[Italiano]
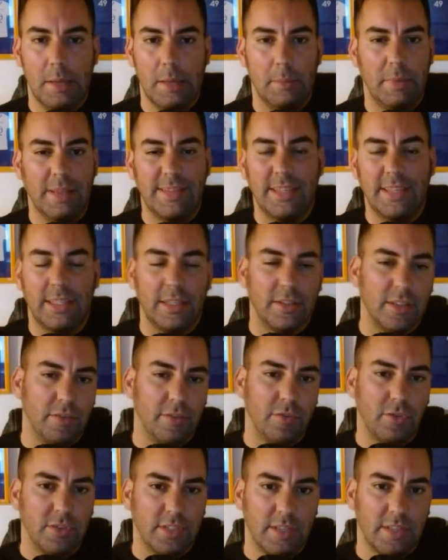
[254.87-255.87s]
Pensate se
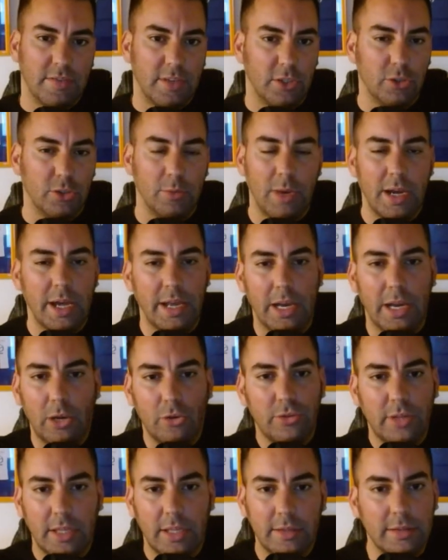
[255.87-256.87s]
fosse entrato magari
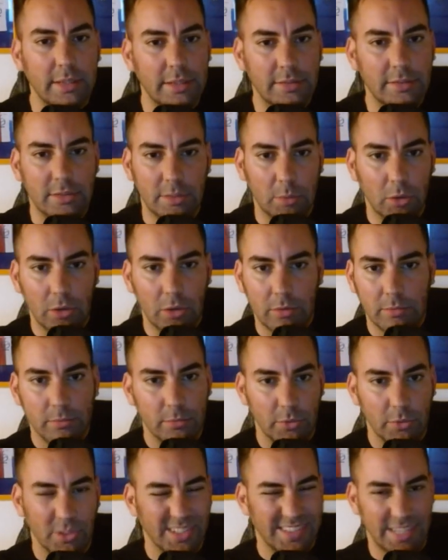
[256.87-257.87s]
all'ottantesimo,
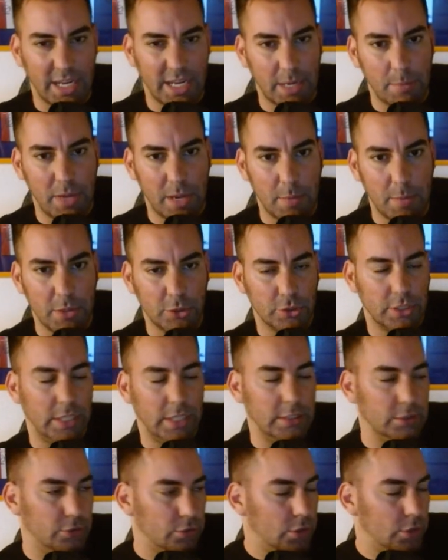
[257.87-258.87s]
non sarebbe cambiato
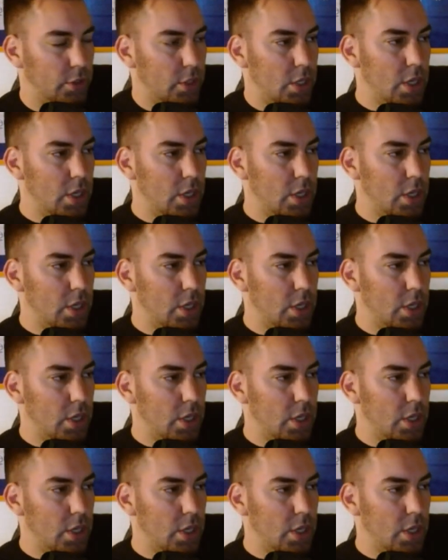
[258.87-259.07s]
tanto.